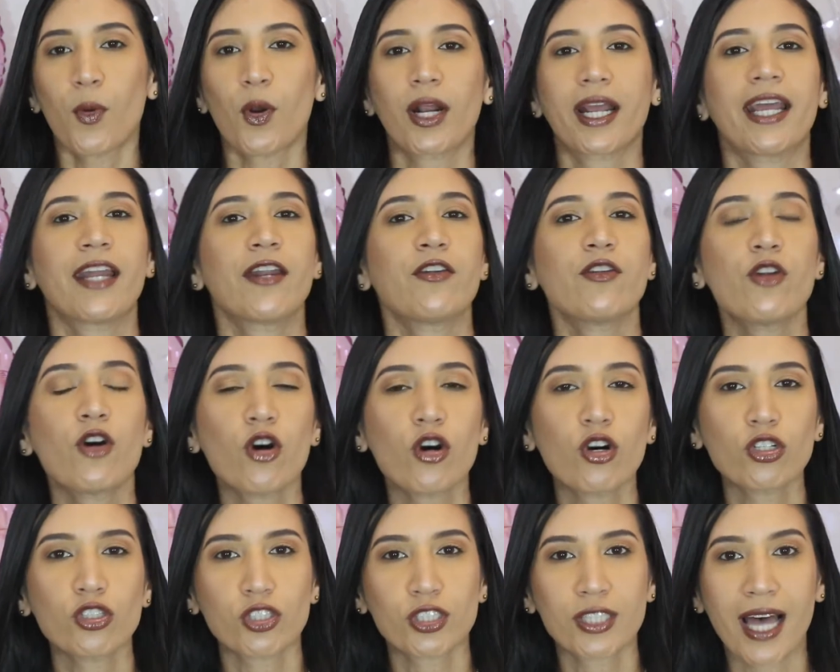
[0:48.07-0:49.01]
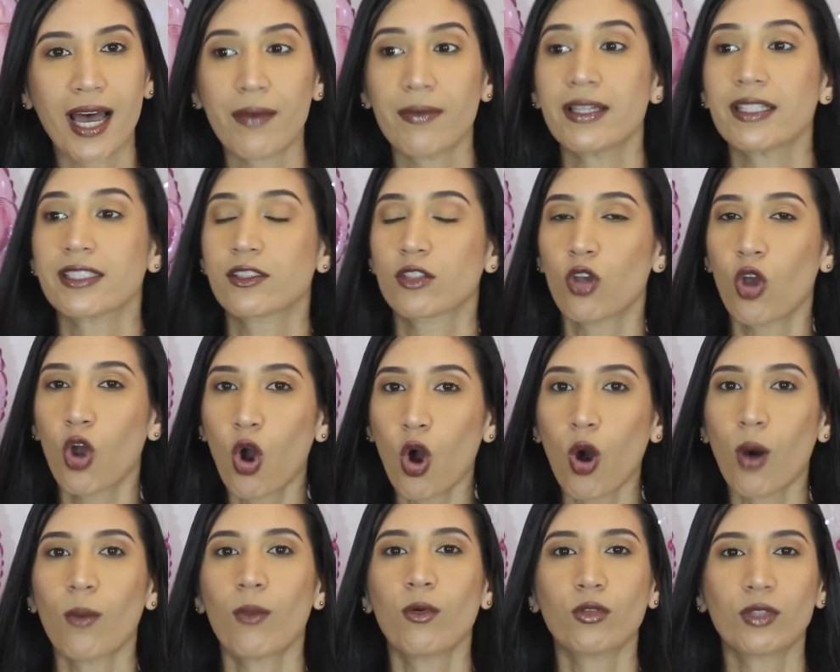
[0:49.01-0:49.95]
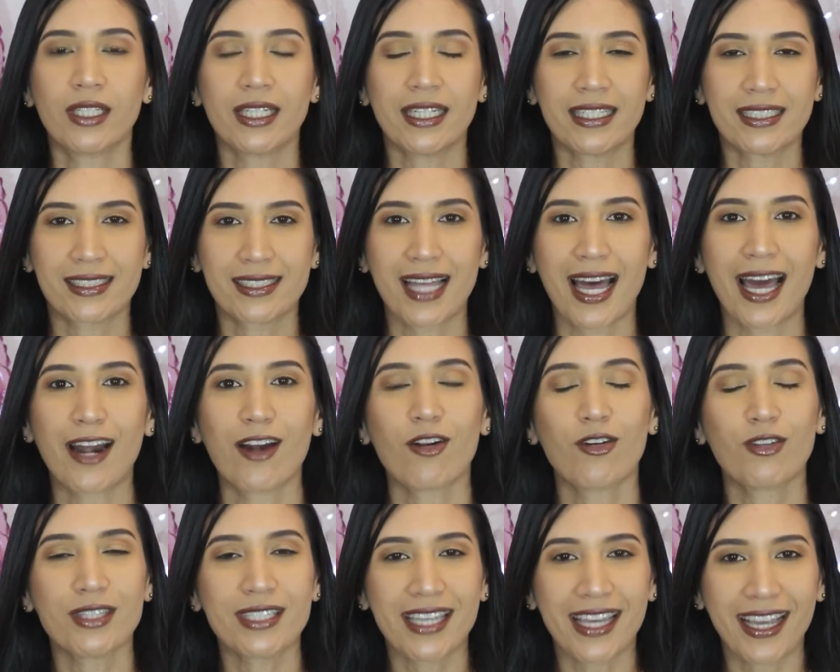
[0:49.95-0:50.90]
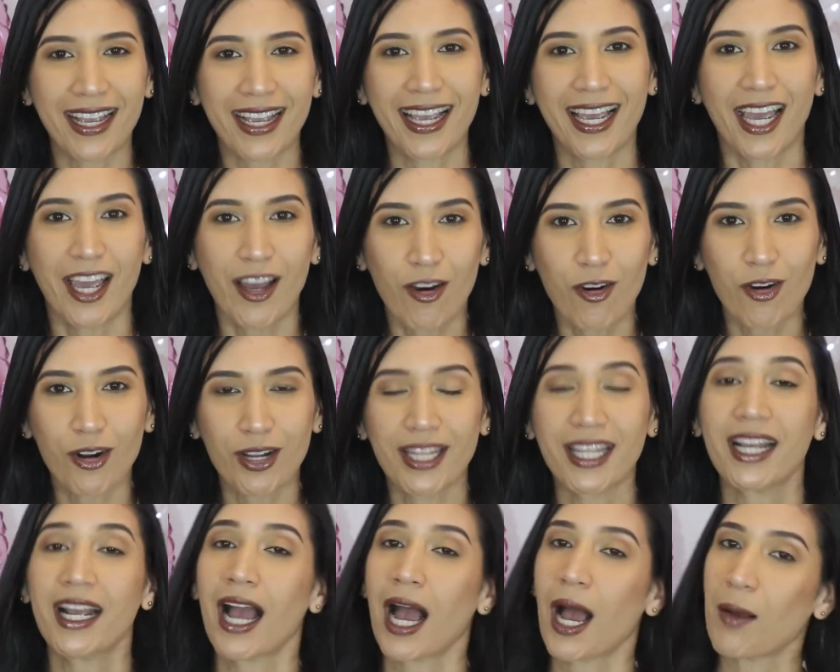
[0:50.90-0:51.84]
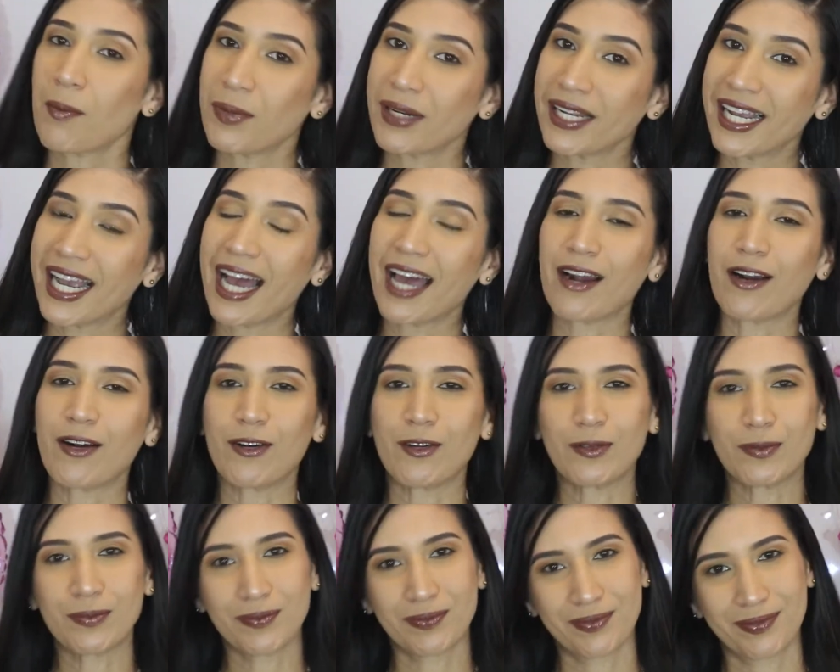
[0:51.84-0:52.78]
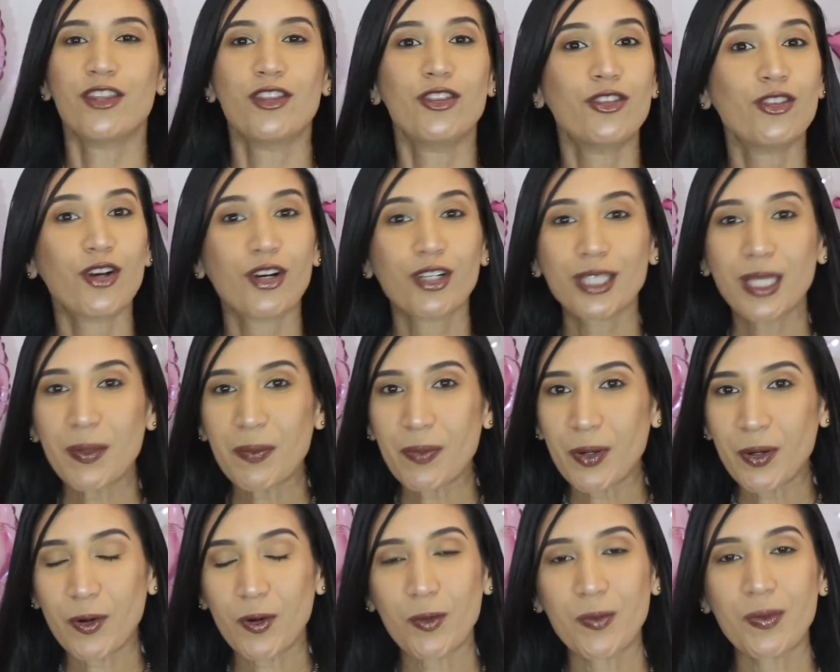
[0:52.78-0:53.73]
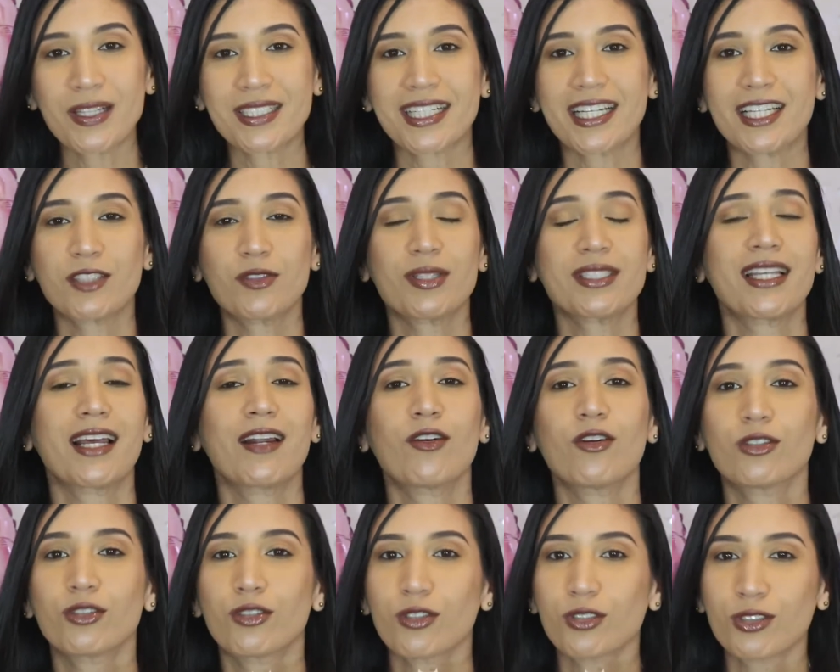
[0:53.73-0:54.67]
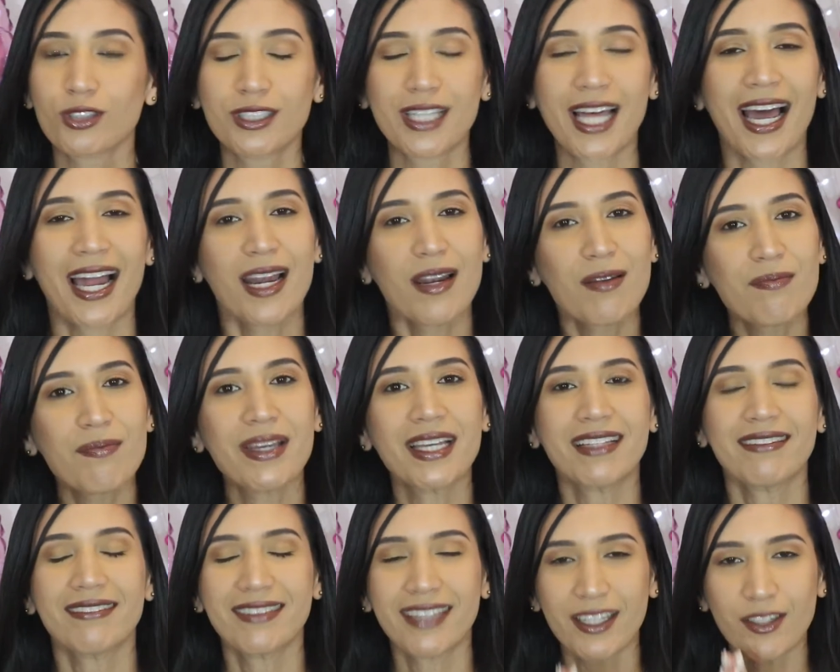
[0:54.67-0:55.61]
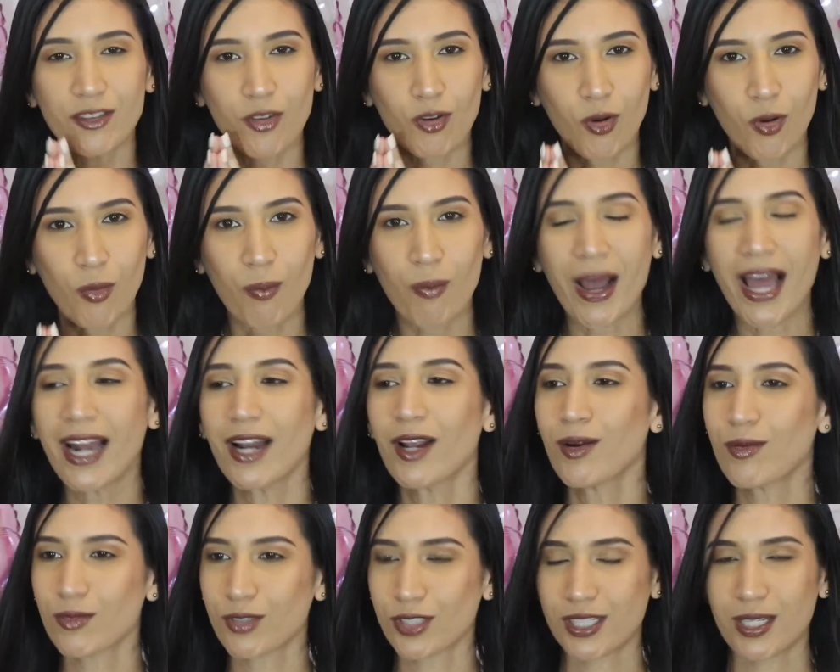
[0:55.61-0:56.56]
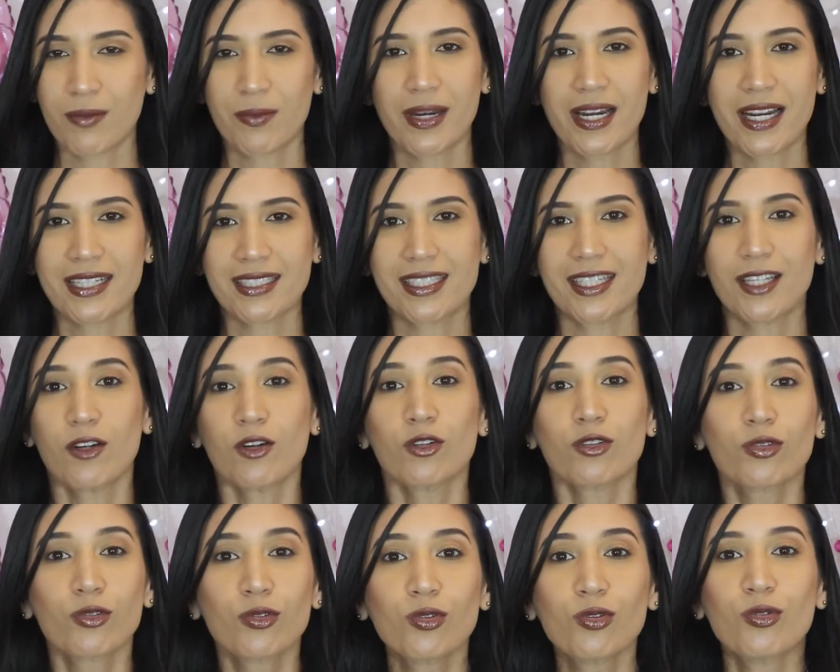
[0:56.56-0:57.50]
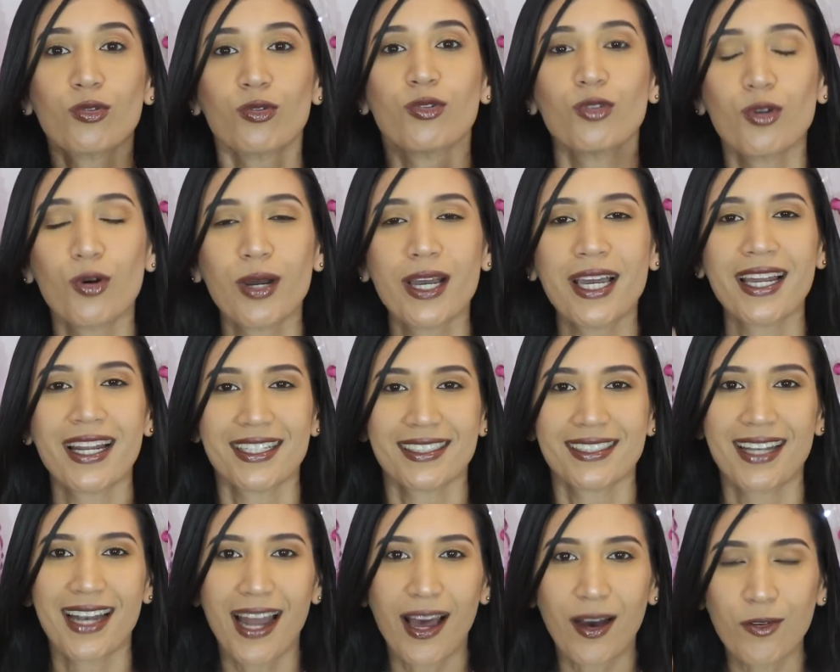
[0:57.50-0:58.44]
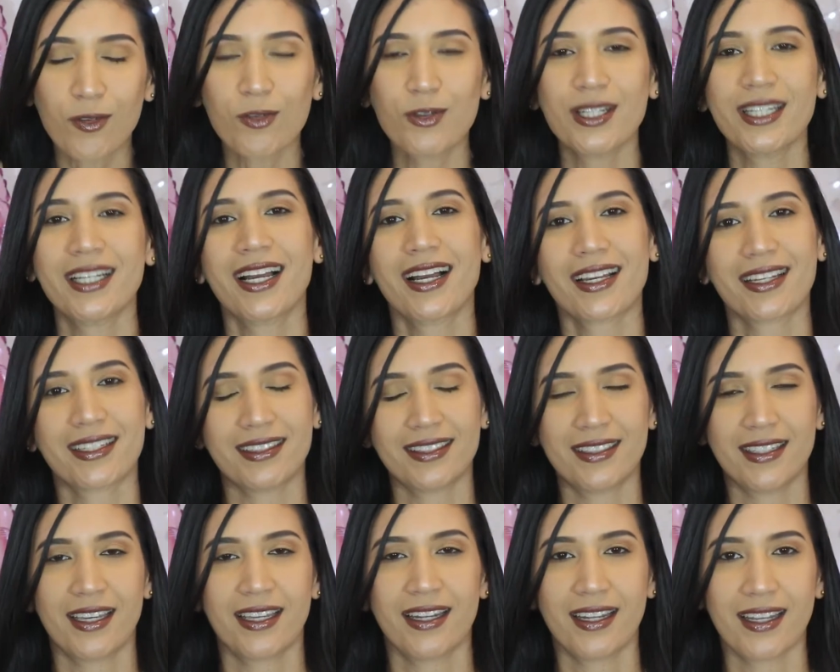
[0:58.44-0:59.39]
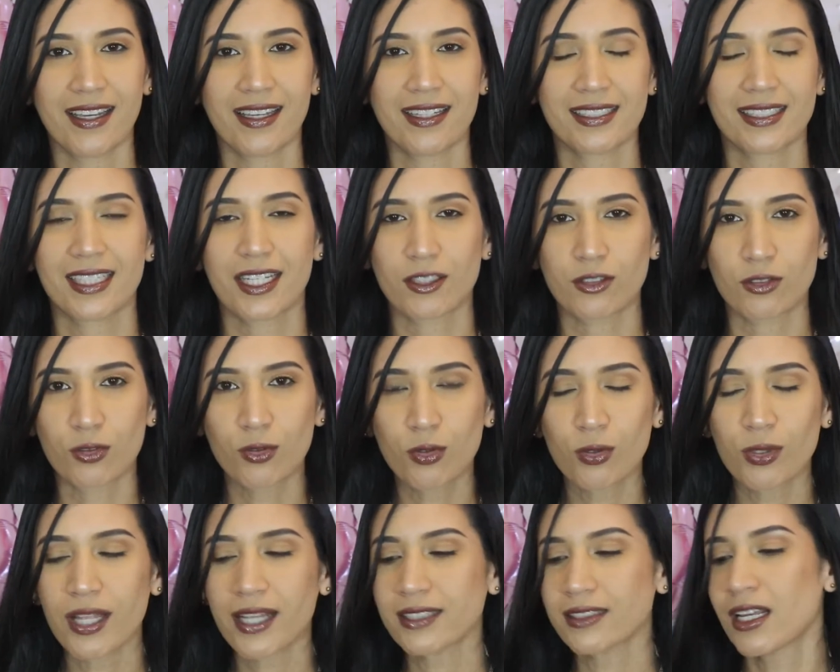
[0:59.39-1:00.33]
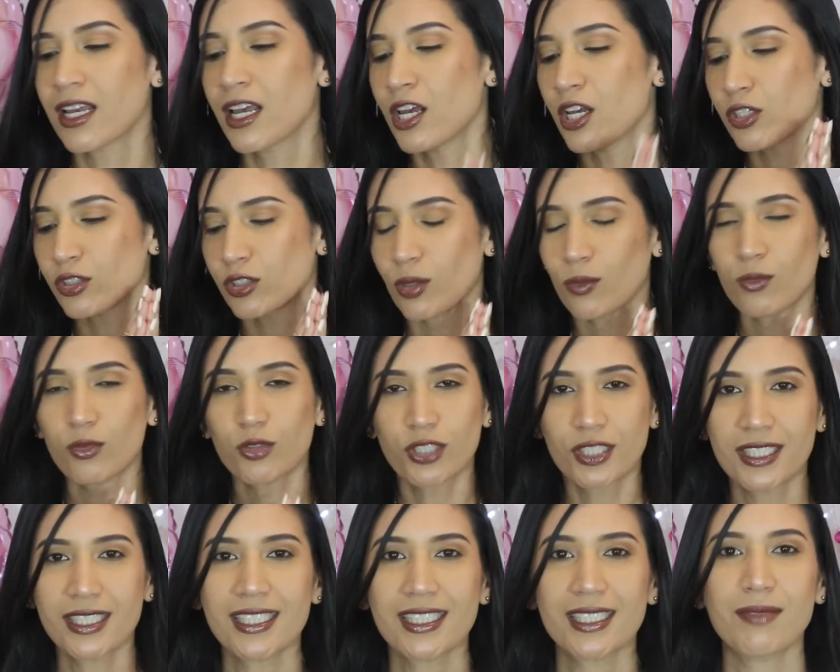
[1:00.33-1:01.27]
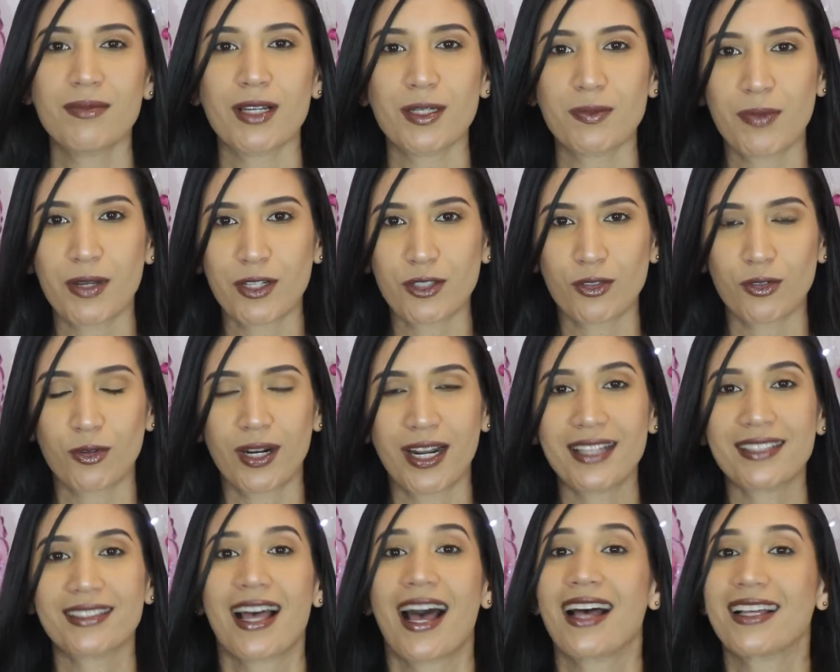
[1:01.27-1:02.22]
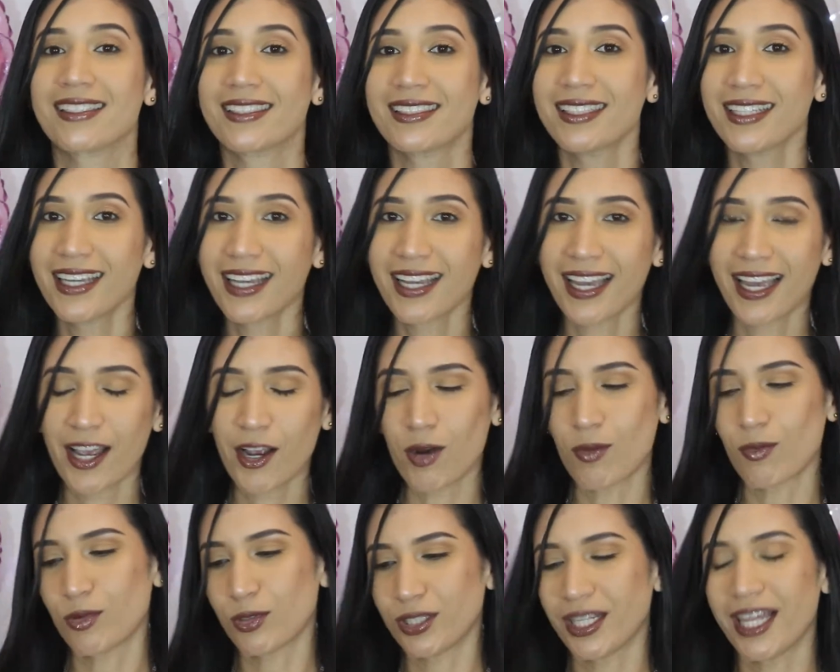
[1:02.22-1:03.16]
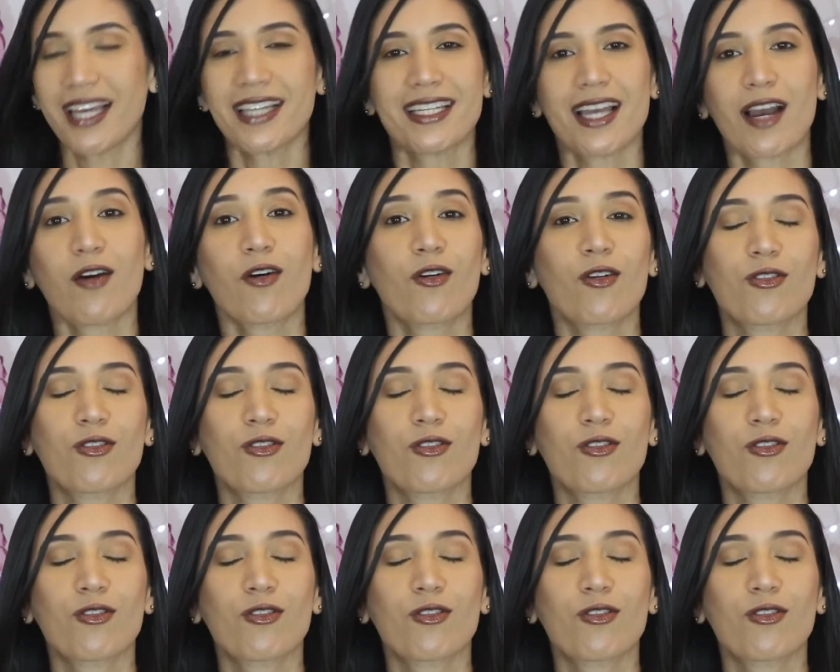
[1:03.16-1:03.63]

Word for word: porque no sabes cómo utilizarlo ni en qué orden aplicarlo. No te preocupes que esto es algo totalmente normal, como siempre les digo, tú no eres la única que tiene estas dudas, son muchísimas personas, así que como ustedes ya